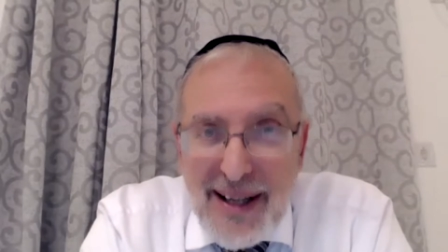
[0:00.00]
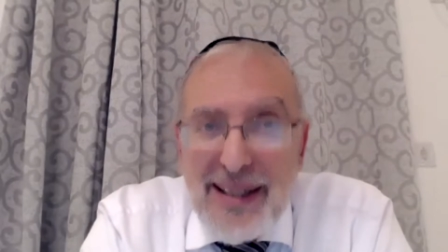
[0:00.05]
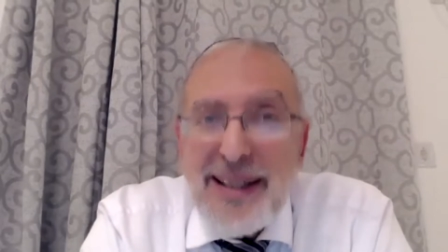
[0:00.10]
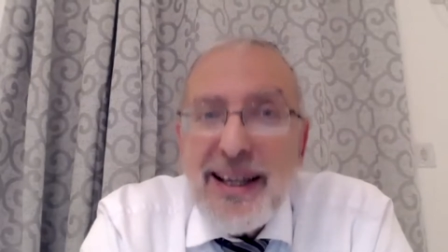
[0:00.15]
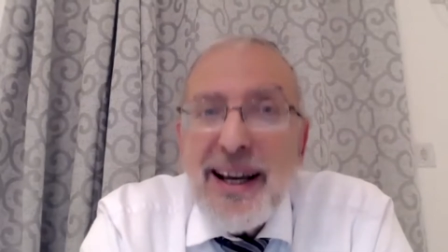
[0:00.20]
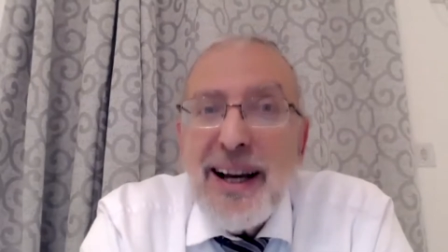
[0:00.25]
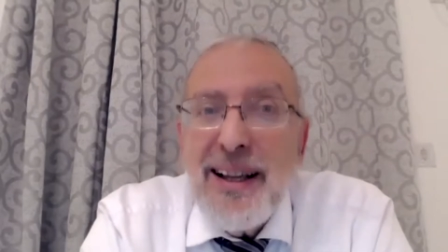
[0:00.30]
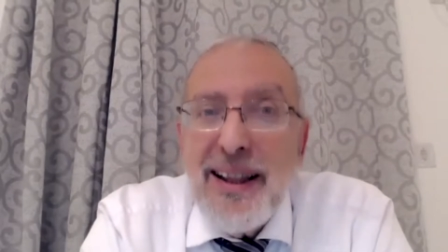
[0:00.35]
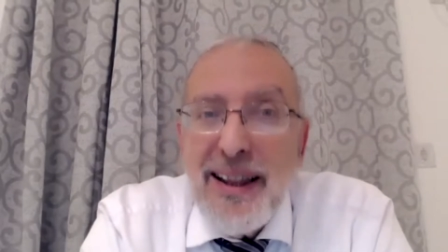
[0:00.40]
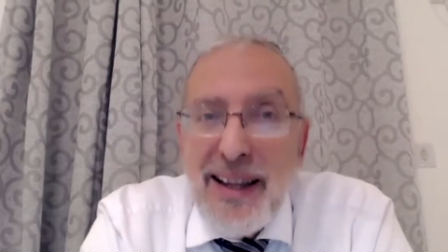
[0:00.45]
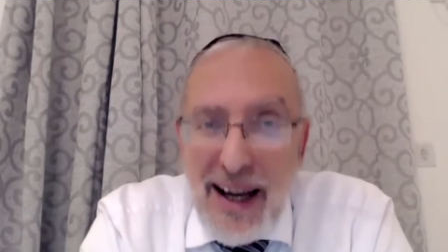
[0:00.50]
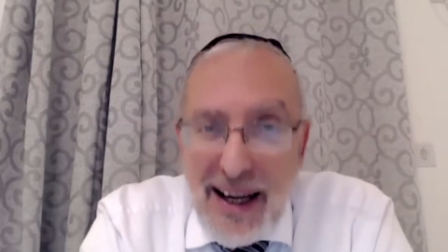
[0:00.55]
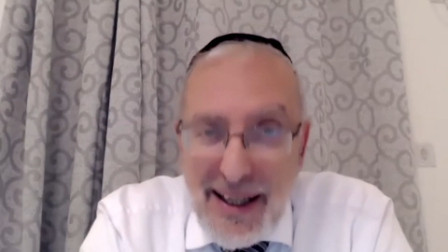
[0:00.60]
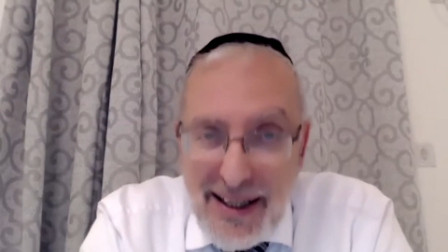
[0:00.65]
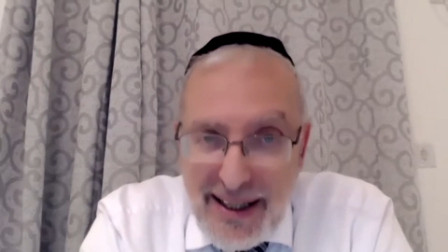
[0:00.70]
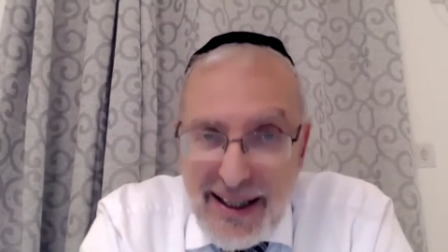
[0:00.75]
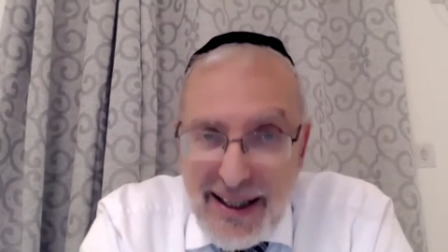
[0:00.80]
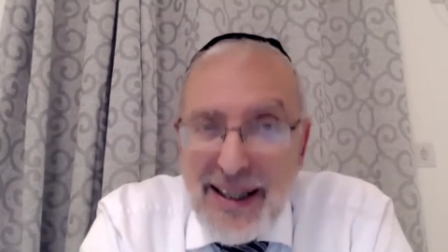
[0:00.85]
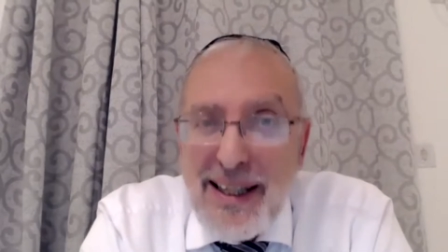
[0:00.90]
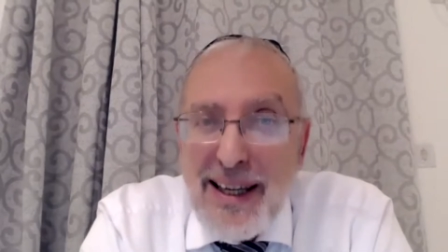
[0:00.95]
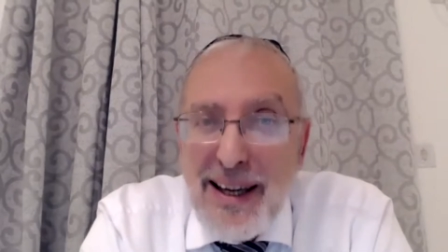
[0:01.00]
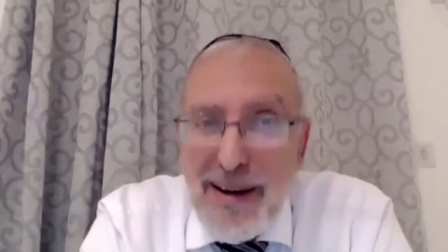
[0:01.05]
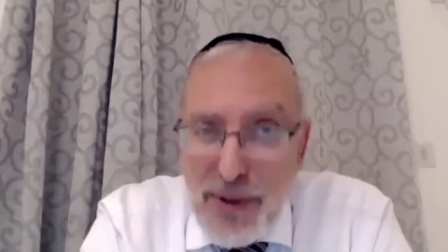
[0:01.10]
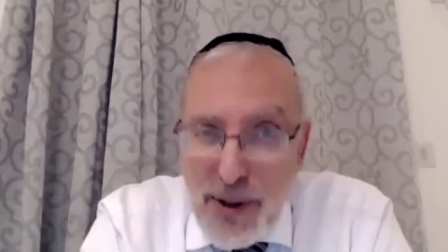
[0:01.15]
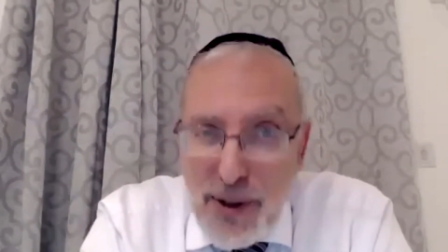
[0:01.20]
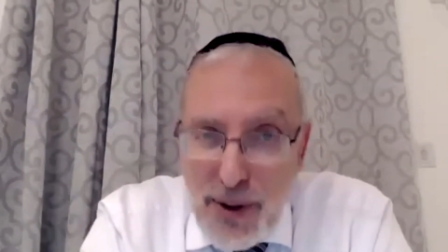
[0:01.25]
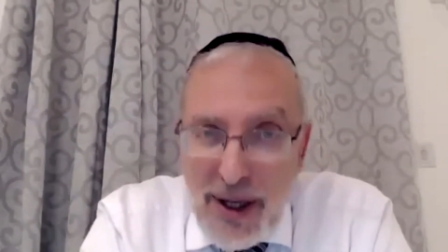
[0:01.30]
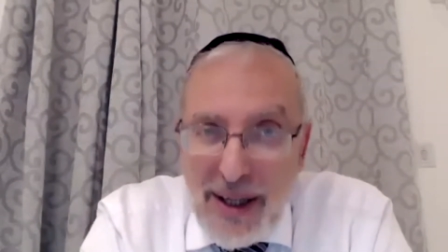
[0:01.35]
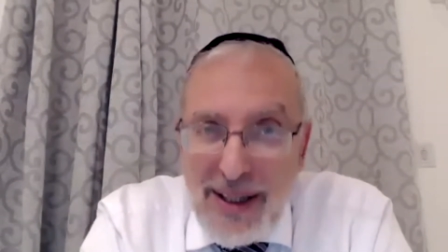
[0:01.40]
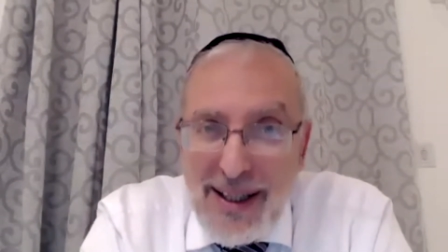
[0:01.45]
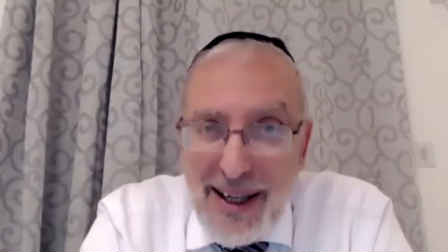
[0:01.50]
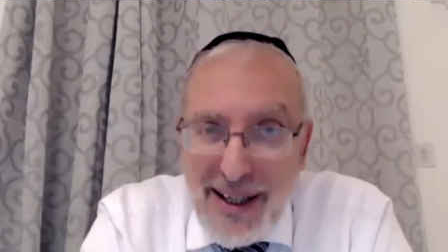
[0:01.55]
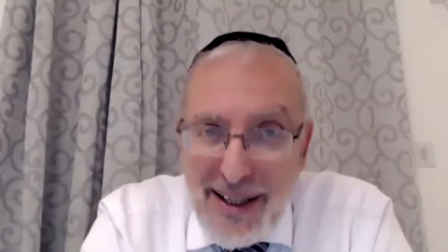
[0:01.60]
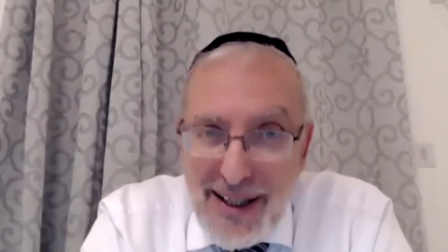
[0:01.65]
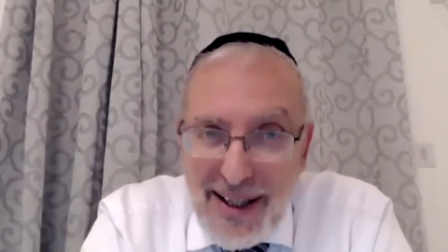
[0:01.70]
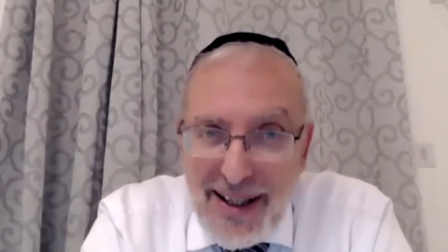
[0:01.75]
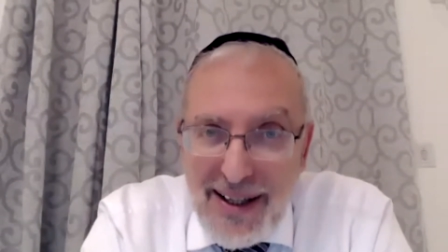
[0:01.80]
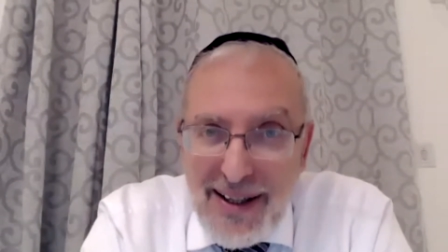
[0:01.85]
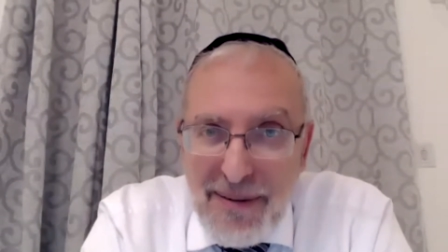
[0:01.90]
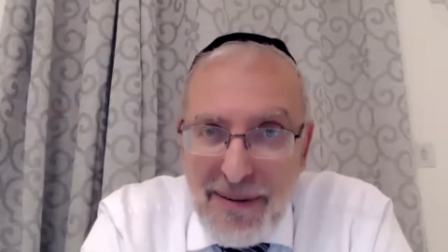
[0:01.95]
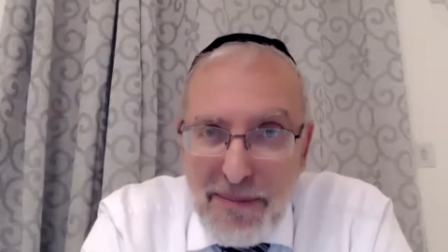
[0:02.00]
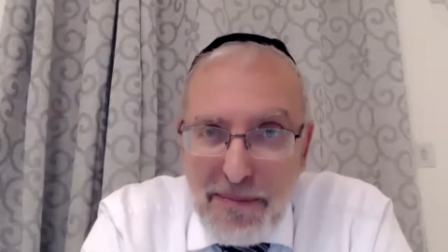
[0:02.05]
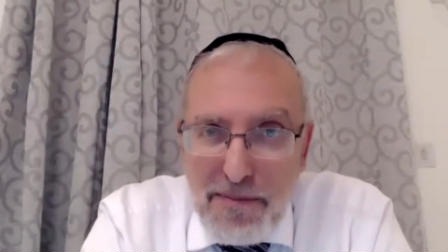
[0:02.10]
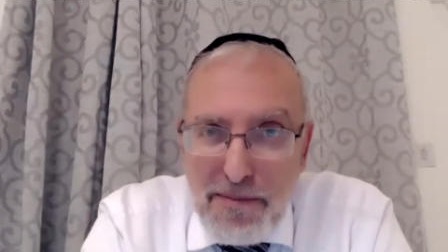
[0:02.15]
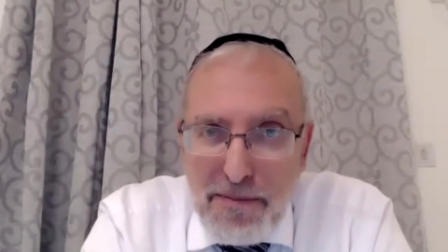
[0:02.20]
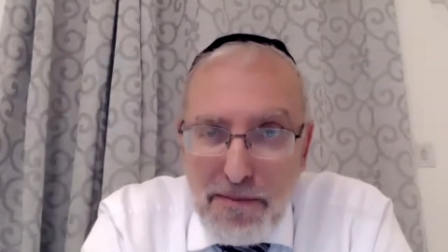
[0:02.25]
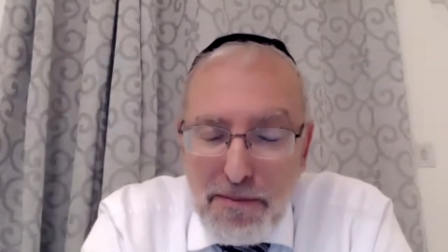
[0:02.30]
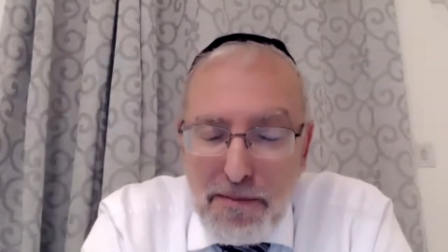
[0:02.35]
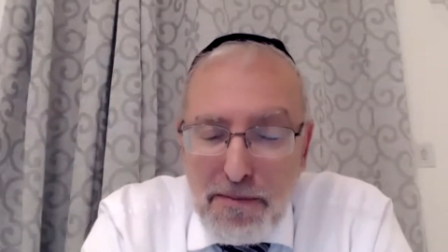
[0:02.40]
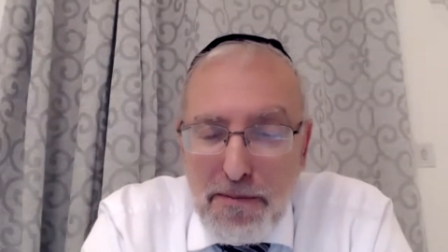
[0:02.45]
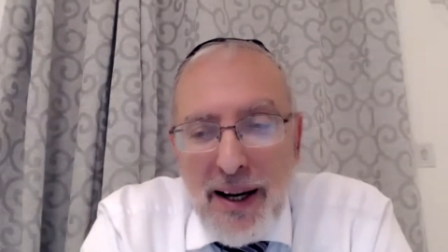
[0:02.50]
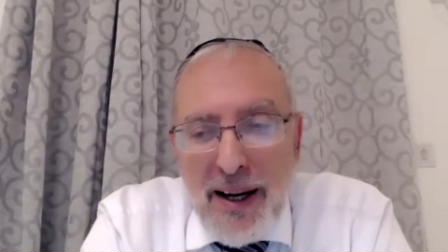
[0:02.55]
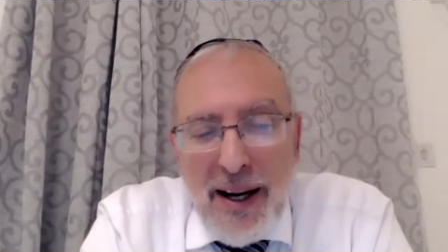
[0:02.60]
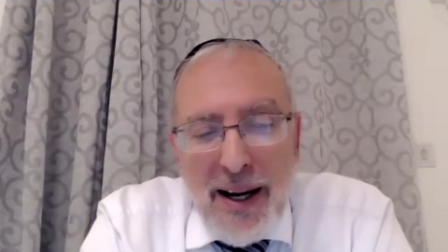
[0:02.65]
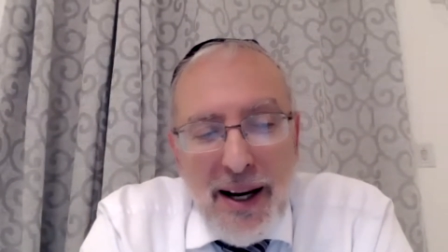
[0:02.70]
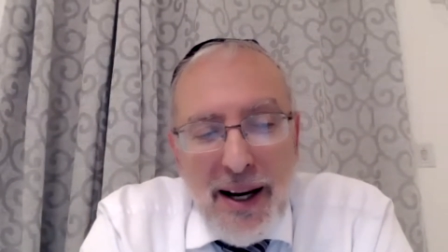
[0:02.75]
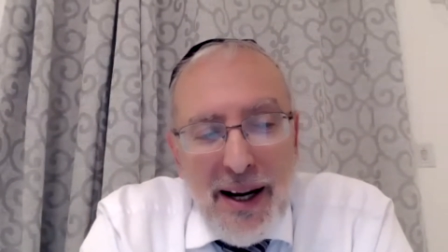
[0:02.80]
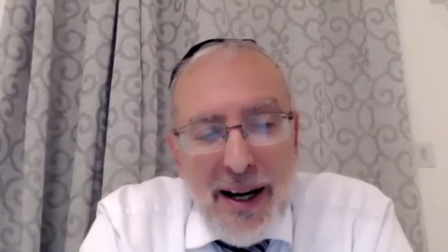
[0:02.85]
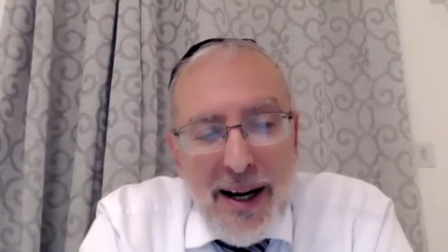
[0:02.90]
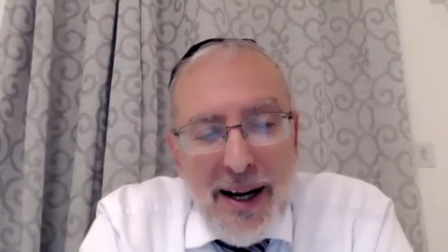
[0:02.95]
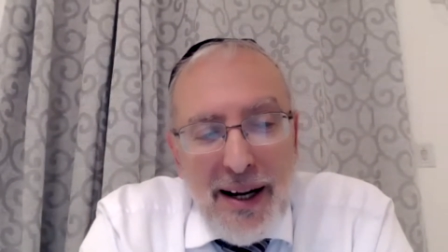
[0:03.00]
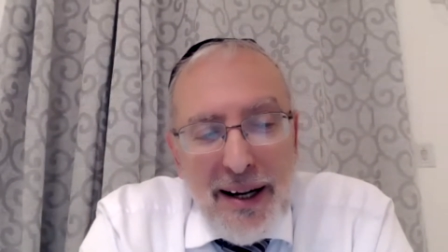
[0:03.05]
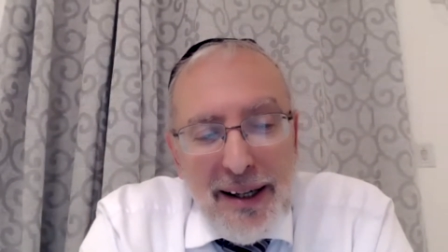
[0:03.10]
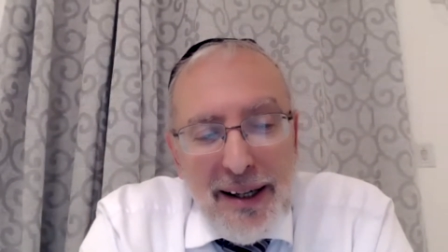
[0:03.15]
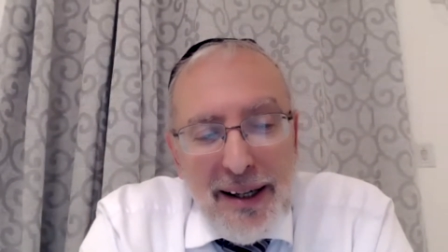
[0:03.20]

согласны с тем, что я сказал. Да.